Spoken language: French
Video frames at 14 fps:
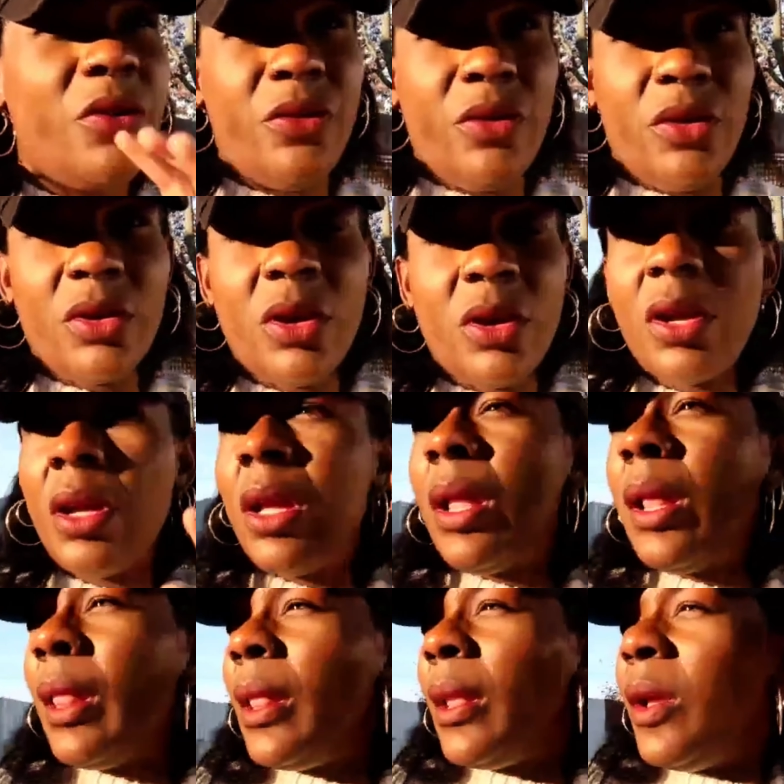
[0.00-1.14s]
le vlog.
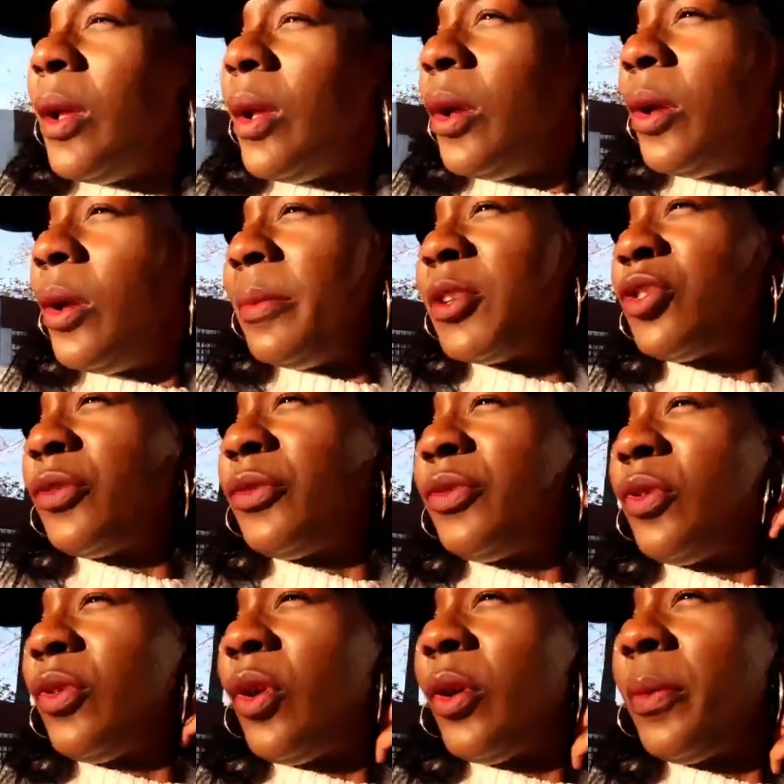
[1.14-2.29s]
Euh, mais je
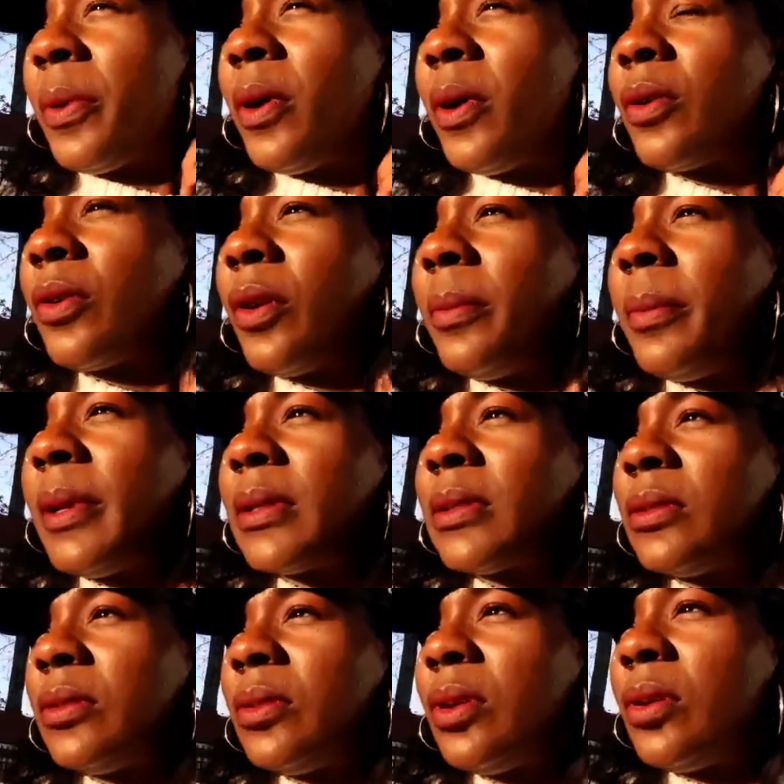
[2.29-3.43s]
vous reprends que
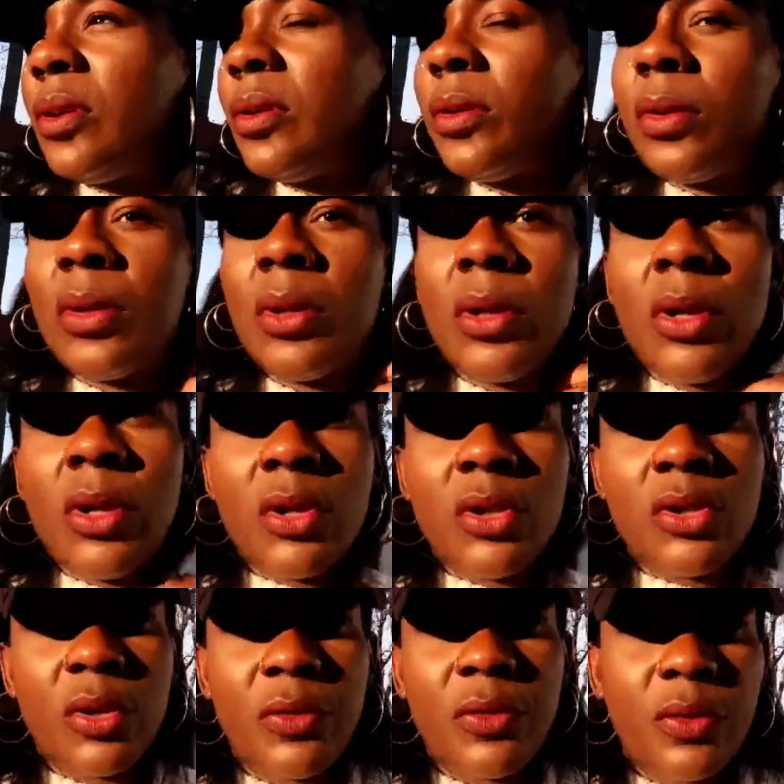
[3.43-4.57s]
maintenant.
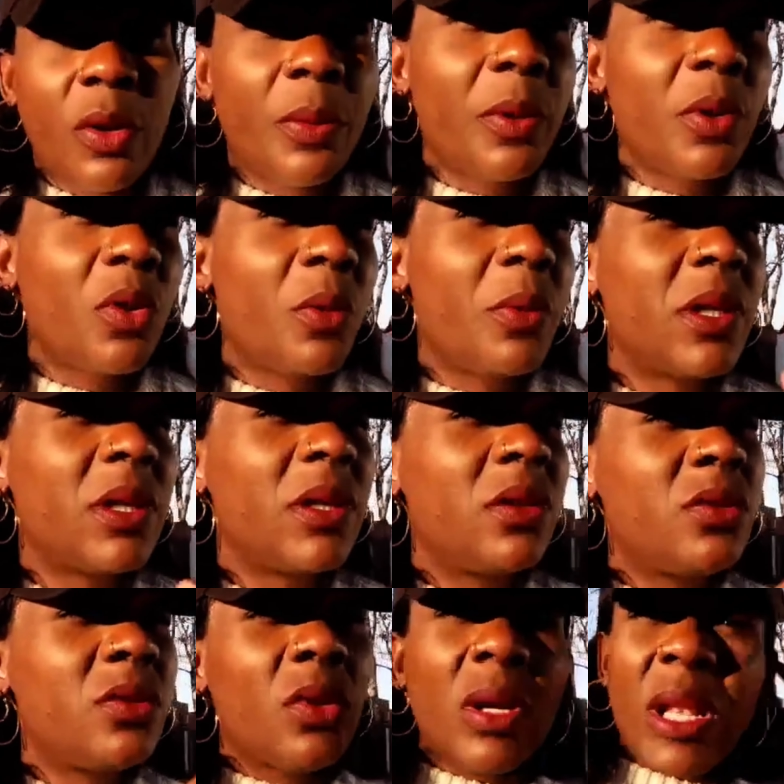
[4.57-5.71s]
Je vous reprends que
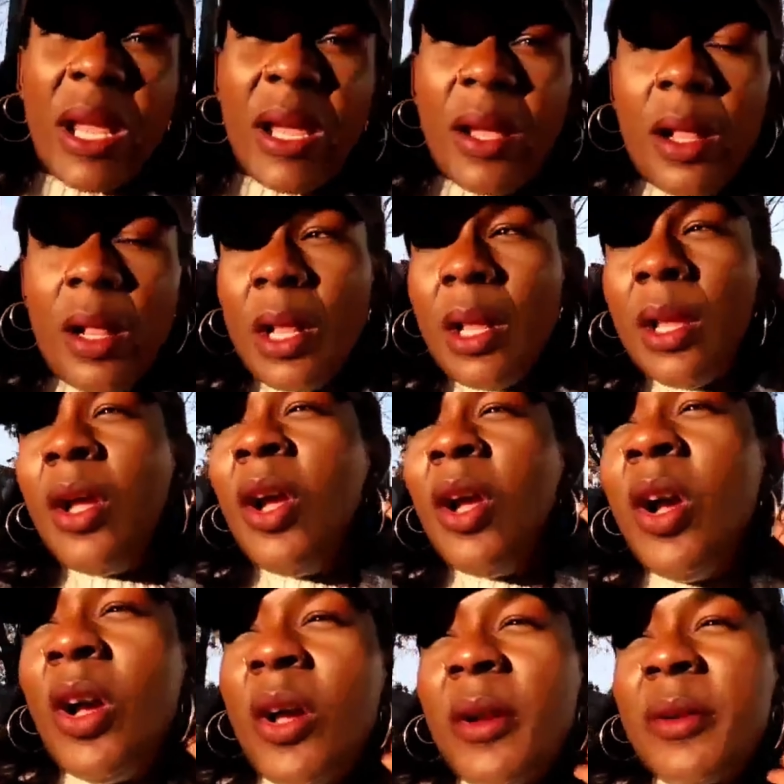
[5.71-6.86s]
maintenant. Donc là,
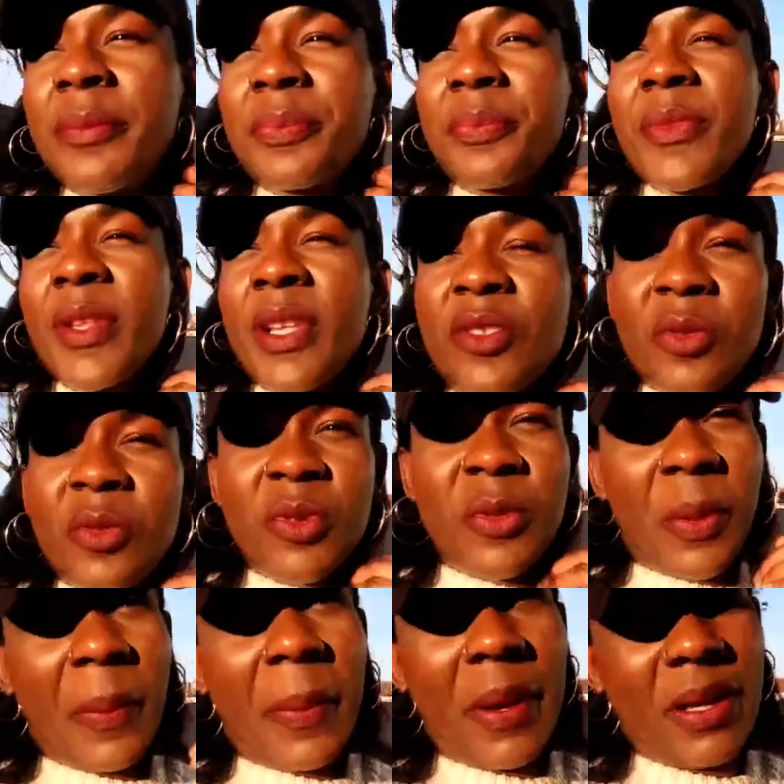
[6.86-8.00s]
euh, je me
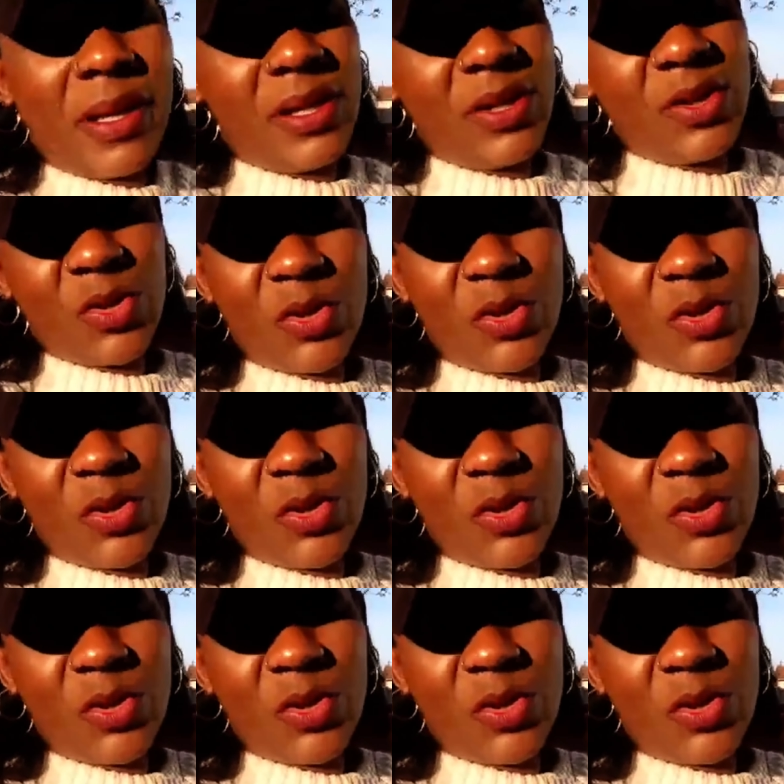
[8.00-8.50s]
suis préparée,